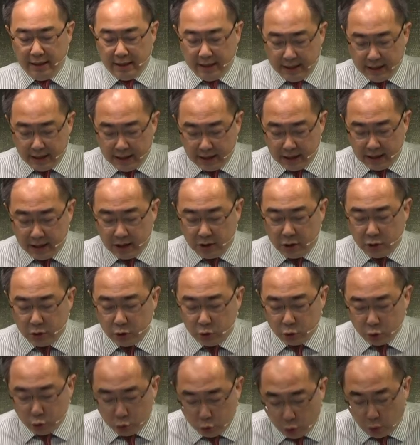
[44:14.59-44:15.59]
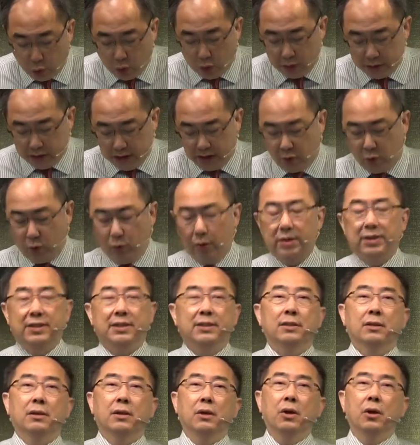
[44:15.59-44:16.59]
更多的果
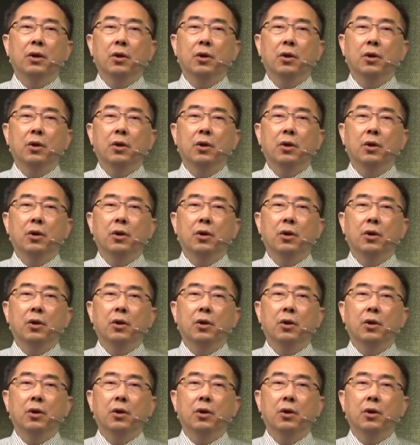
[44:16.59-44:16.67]
子。